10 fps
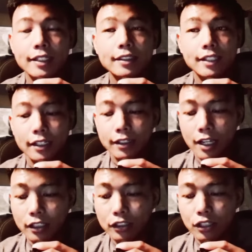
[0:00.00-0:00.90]

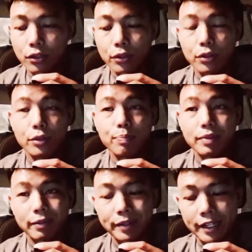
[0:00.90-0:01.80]
serta seluruh
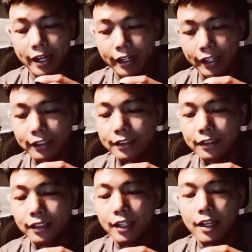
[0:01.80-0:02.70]
PBRS